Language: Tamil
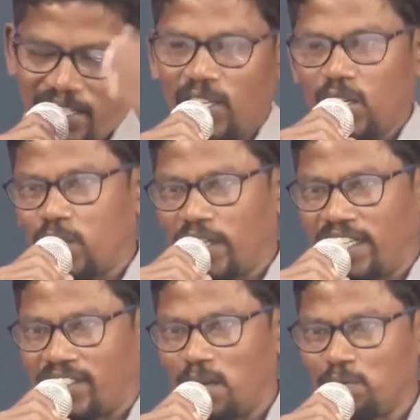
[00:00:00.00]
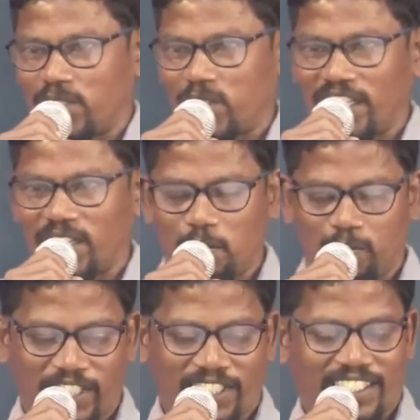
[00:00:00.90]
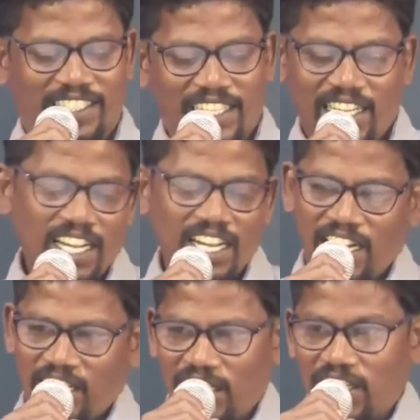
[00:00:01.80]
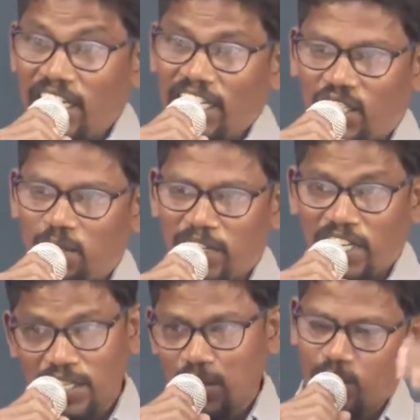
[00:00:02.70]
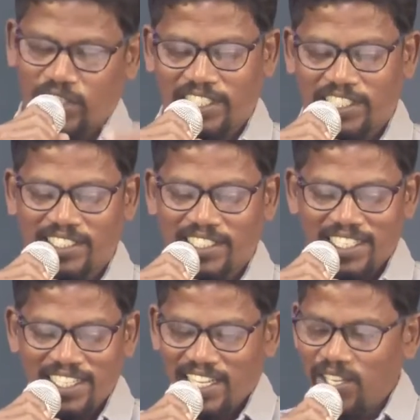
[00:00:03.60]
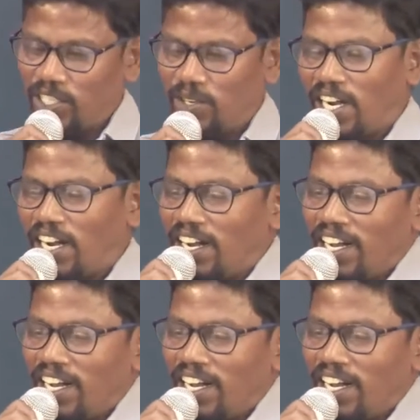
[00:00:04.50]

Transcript: அவர் சொல்கிறார் சாமியல் சொல்கிறார் அவர் பார்த்து ஆனால் அது எல்லாத்துக்கும் மேலே இன்னும் ஒன்று இருக்குது ஓகேவா